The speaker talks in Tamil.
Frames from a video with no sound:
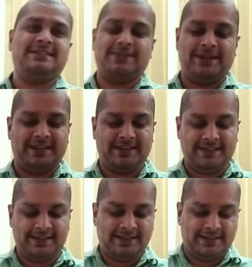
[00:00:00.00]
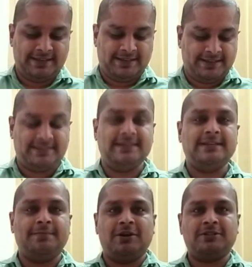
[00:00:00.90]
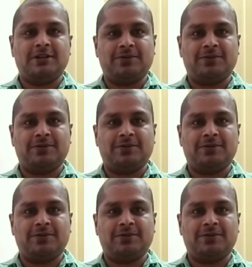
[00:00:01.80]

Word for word: சாரி சின்ன பாக்ஸில்